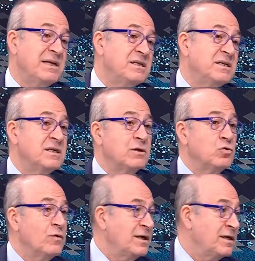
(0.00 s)
Belki yine
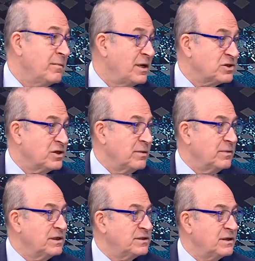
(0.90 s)
güvenle
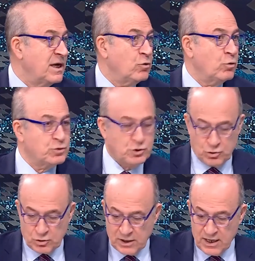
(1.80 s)
başlayabilir. Yani
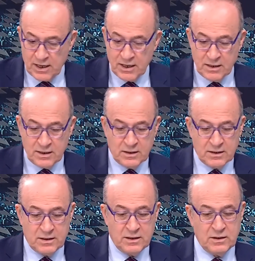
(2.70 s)
opsiyon olarak.
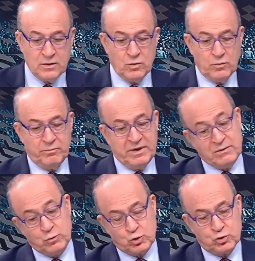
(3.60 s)
Ee,
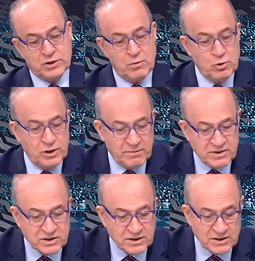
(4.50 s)
benim düşüncem
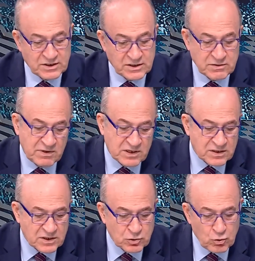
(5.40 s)
öyle Beşiktaş'ta. Şimdi
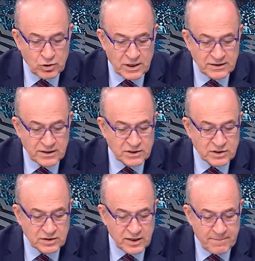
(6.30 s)
Beşiktaş'ın oyun
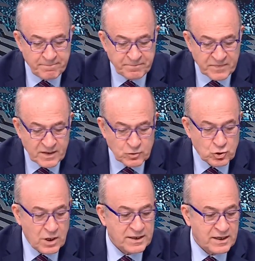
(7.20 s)
anlayışında
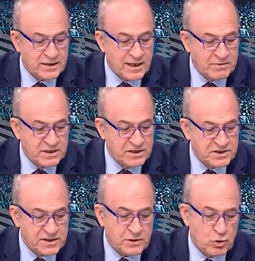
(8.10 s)
şu ana kadar bir
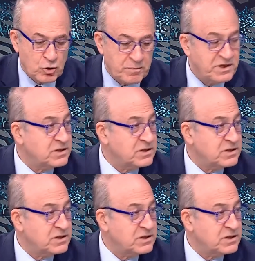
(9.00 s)
değişiklik yok.